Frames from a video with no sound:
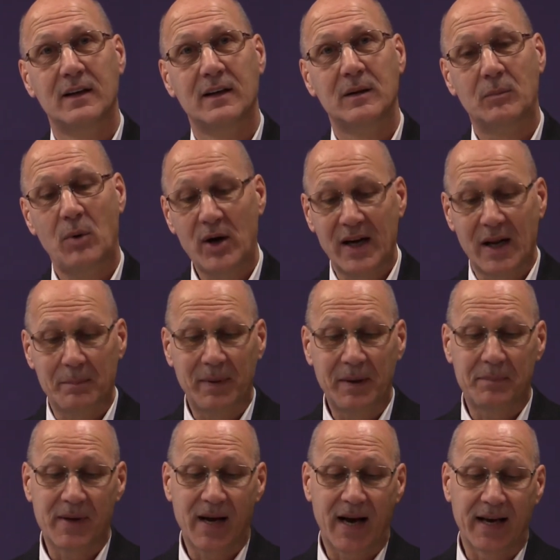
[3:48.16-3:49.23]
Poi la
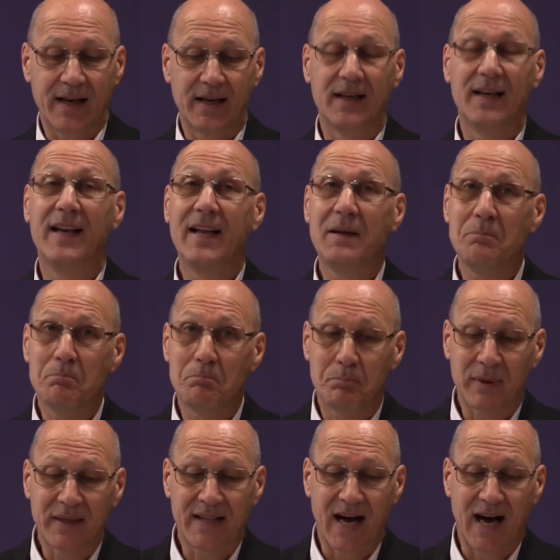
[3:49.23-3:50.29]
Bibbia è
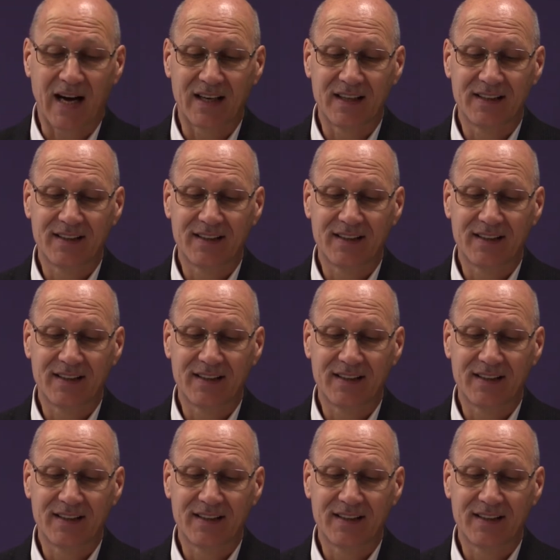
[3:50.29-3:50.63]
limpida,